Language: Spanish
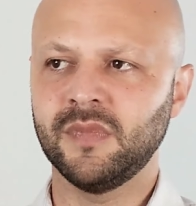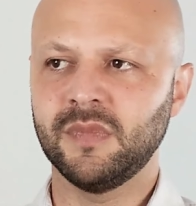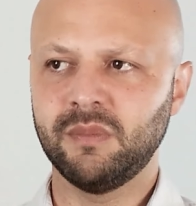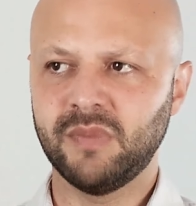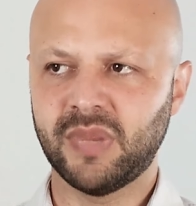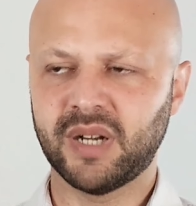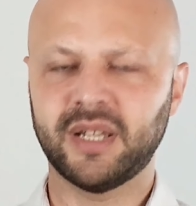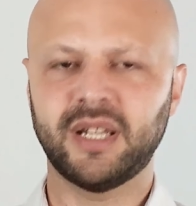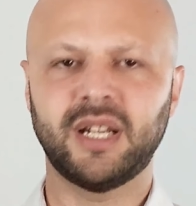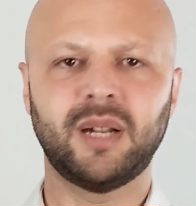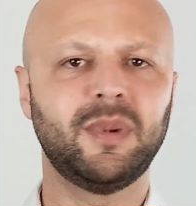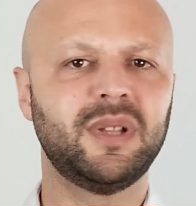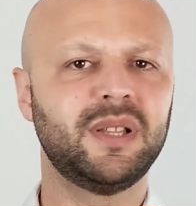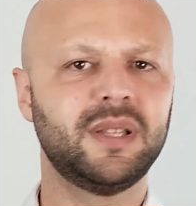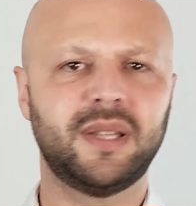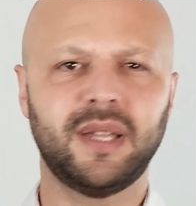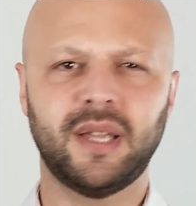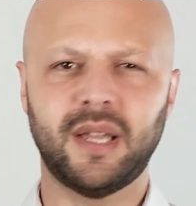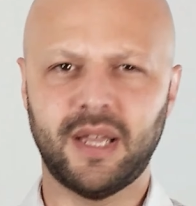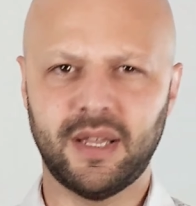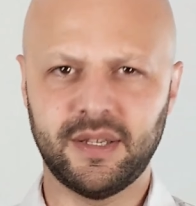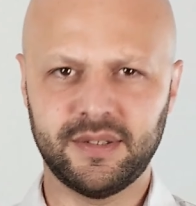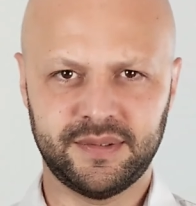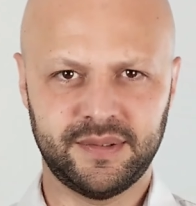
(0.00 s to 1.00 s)

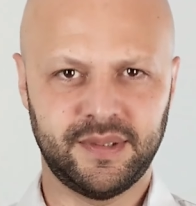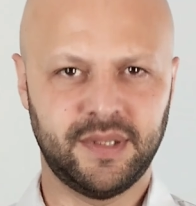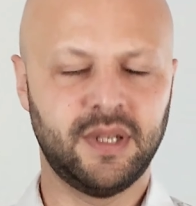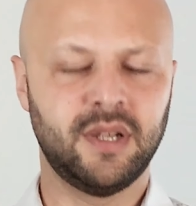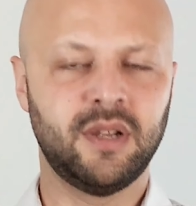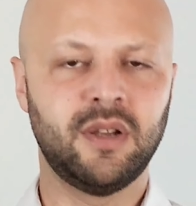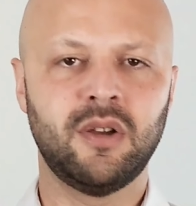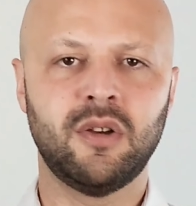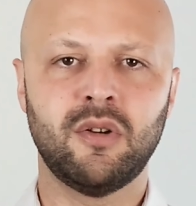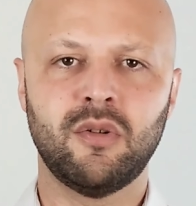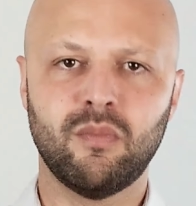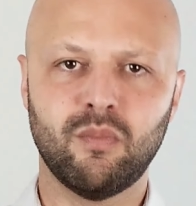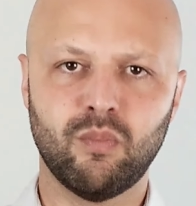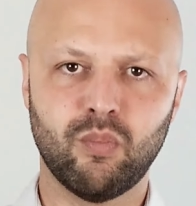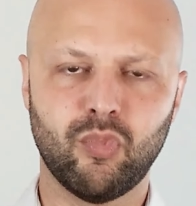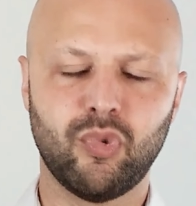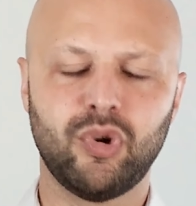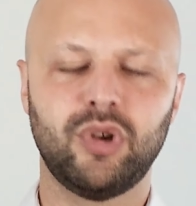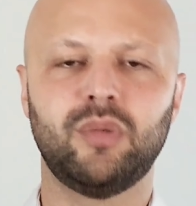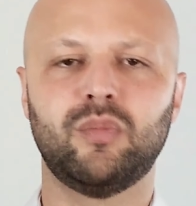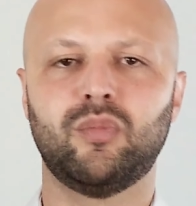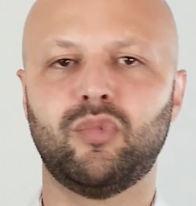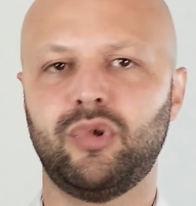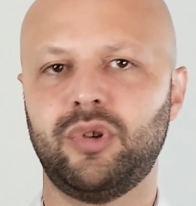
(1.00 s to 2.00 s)
Verdaderamente es
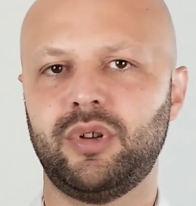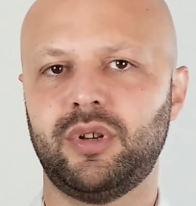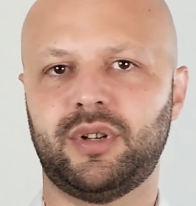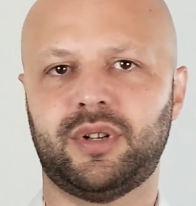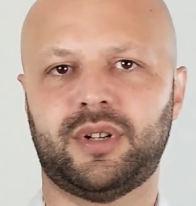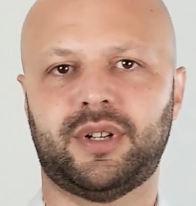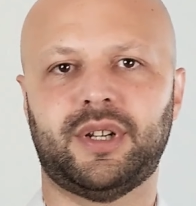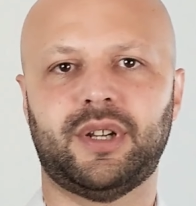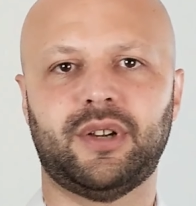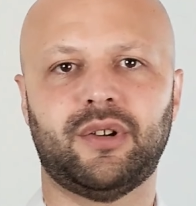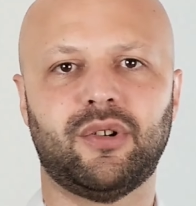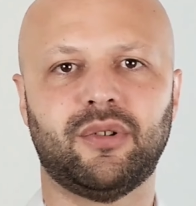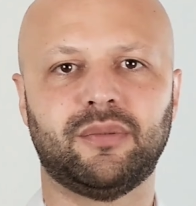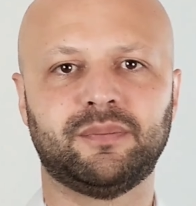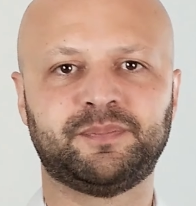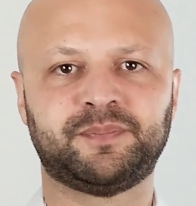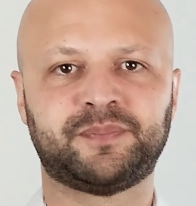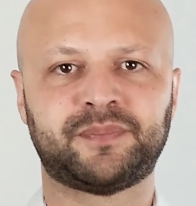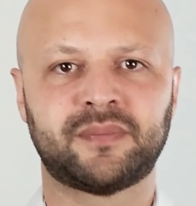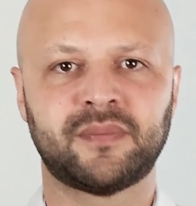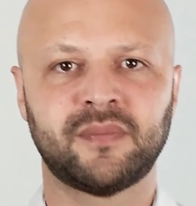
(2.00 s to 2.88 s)
muy, muy rico.